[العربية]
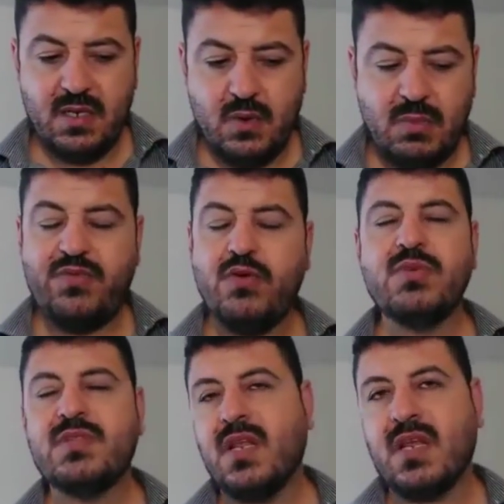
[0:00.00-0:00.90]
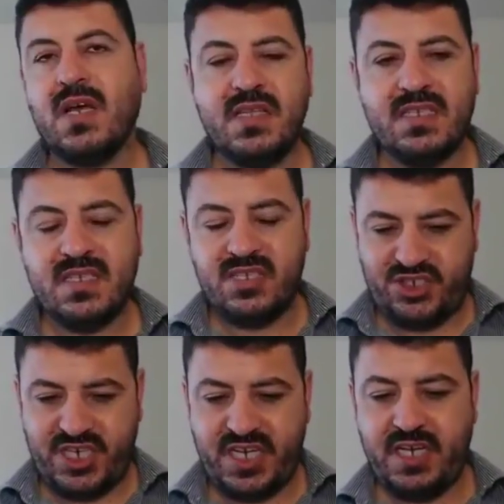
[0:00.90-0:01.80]
مفهوم القداسه
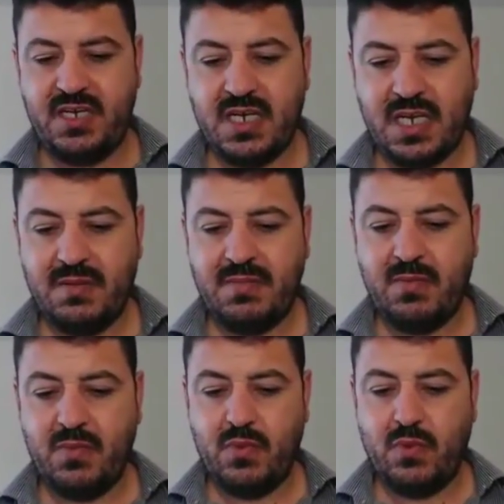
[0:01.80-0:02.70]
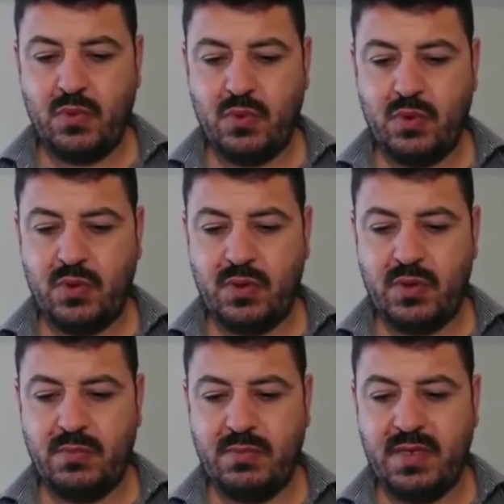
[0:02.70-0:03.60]
الشيء انك ممنوع
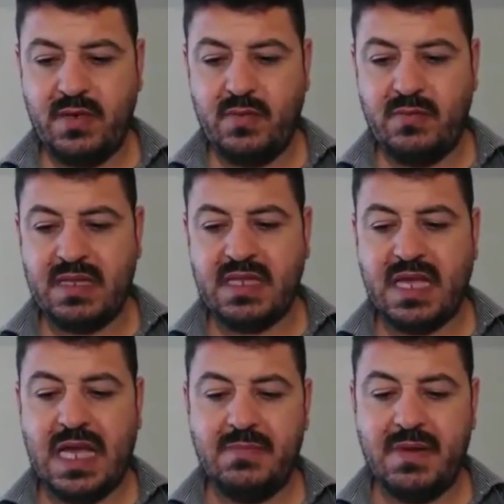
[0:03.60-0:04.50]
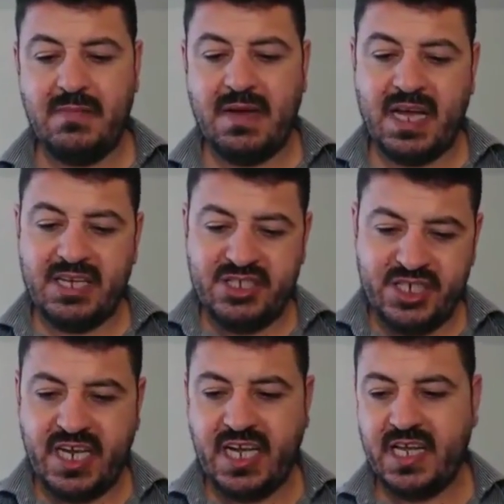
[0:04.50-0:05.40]
من ما تتعامل مع
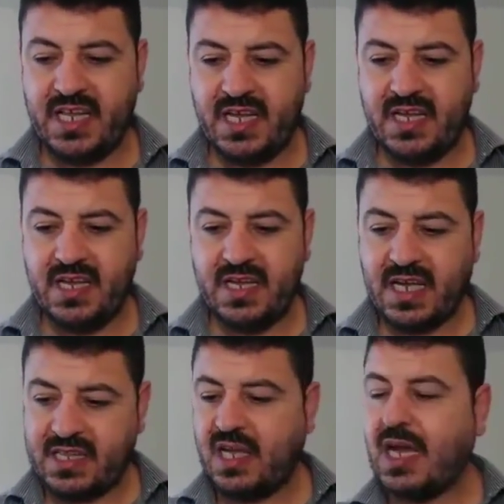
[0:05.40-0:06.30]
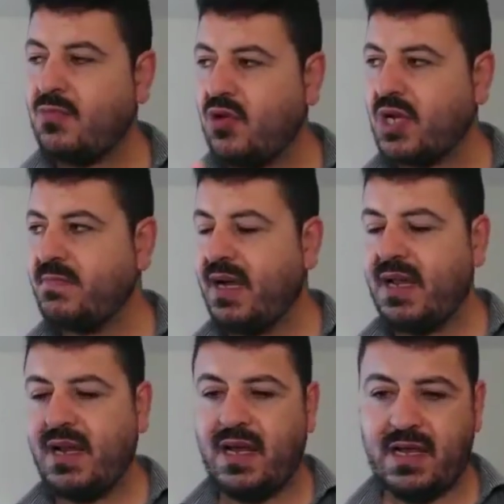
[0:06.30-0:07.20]
هالشيء هذا كتعاملك مع
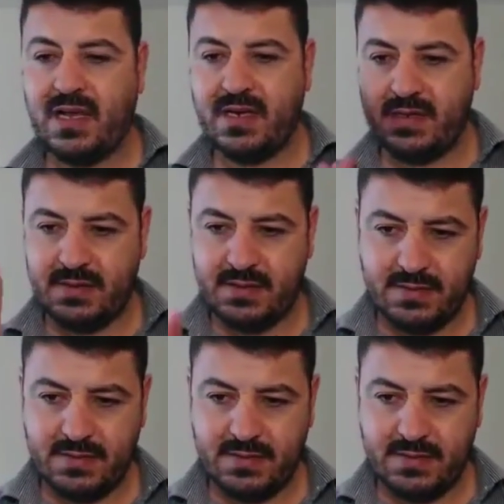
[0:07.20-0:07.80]
الاخرين